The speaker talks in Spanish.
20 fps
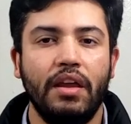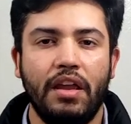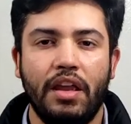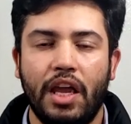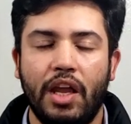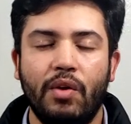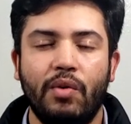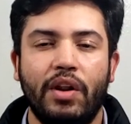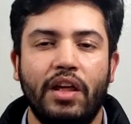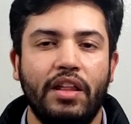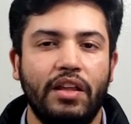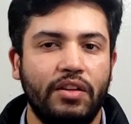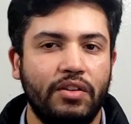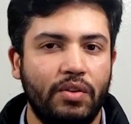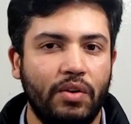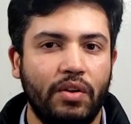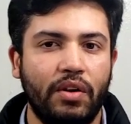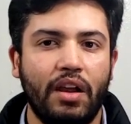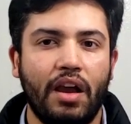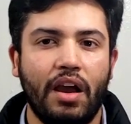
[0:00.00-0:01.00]
en una
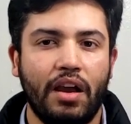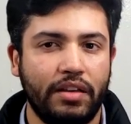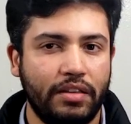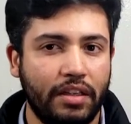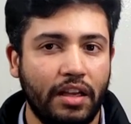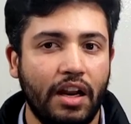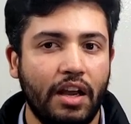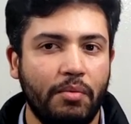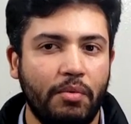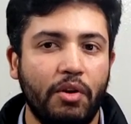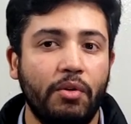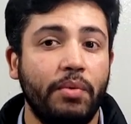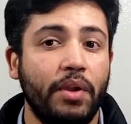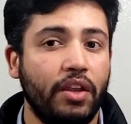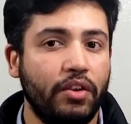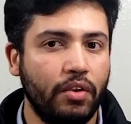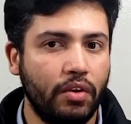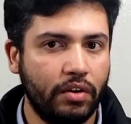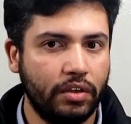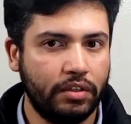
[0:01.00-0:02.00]
adicción hacia la propia
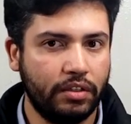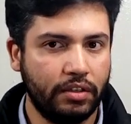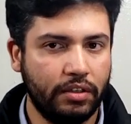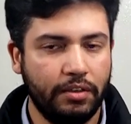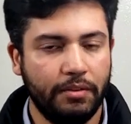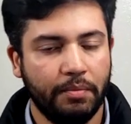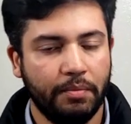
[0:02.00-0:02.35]
George.